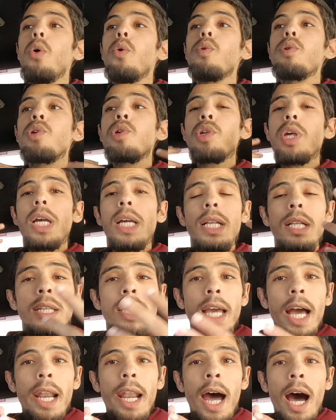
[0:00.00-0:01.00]
والشكل
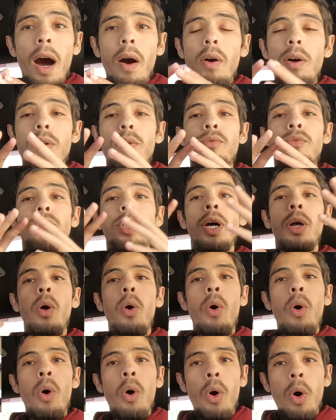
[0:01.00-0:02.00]
ديالها في
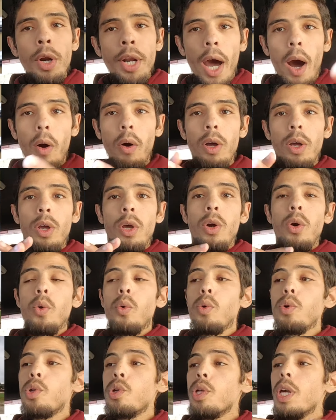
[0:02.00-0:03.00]
كرونا
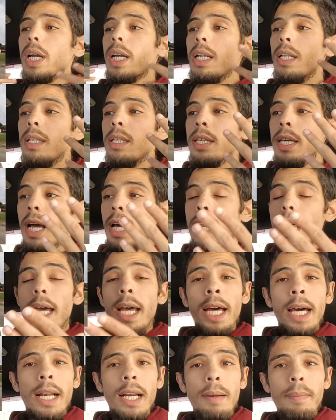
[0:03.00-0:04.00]
والشكل
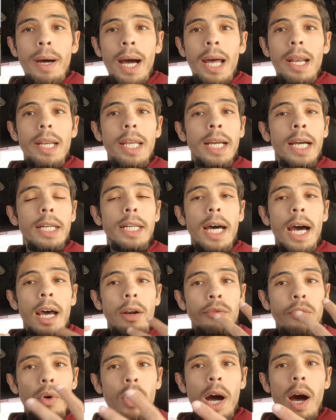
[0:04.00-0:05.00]
ديال ار 4 اللي
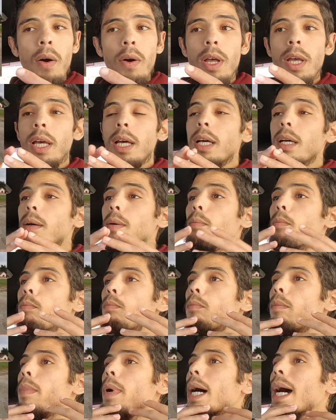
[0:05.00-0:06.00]
كنعرفوها
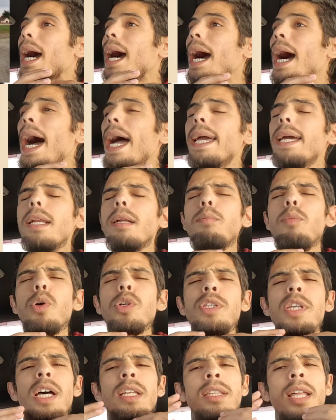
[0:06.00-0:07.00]
غير
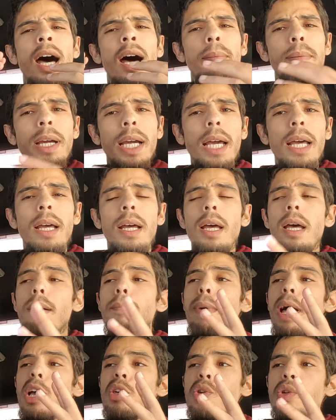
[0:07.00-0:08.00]
متطابق
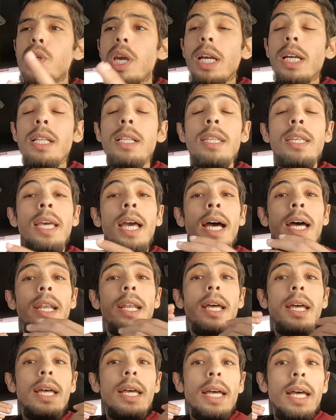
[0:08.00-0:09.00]
مع الشكل ديال